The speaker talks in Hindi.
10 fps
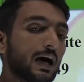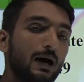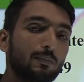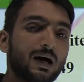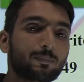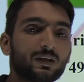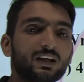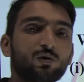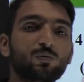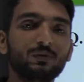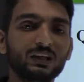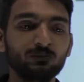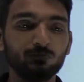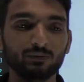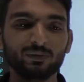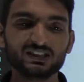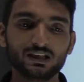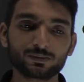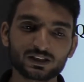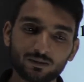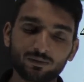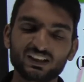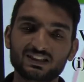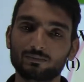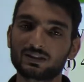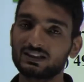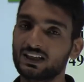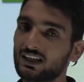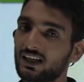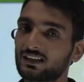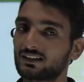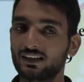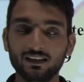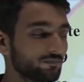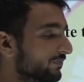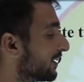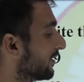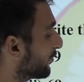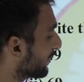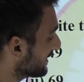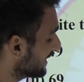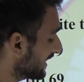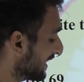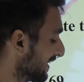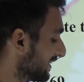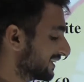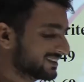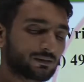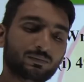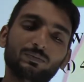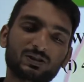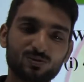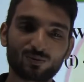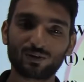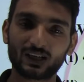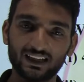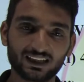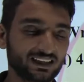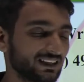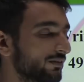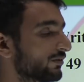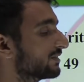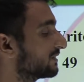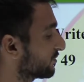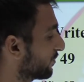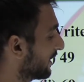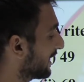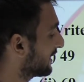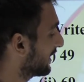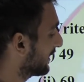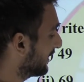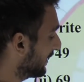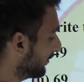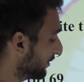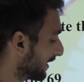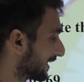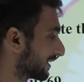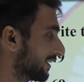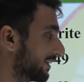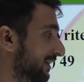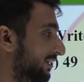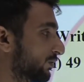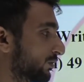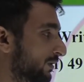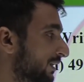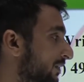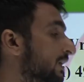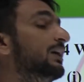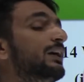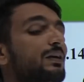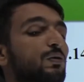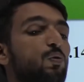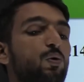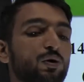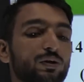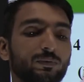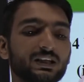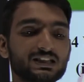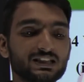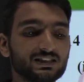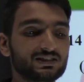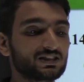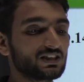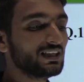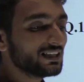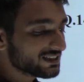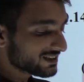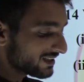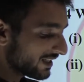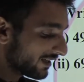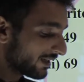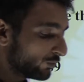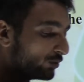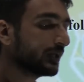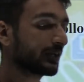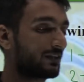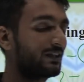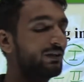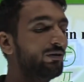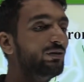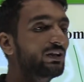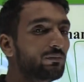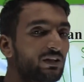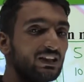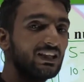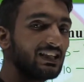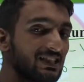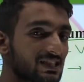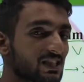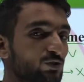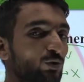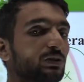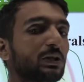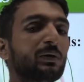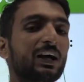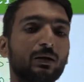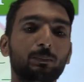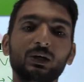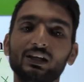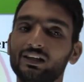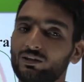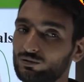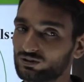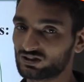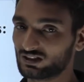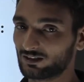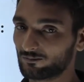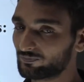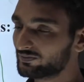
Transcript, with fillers: अब आपके रोमन नंबर में सबसे बड़ी समस्या क्या आती है वन से टेन तक सभी बच्चों को याद रहते हैं और जिसको याद नहीं है वो याद कर लेना नॉर्मल कोई भी चीज़ तीन से रेगुलर कंटिन्यूटी में तीन से चौथी बार रिपीट नहीं होनी चाहिए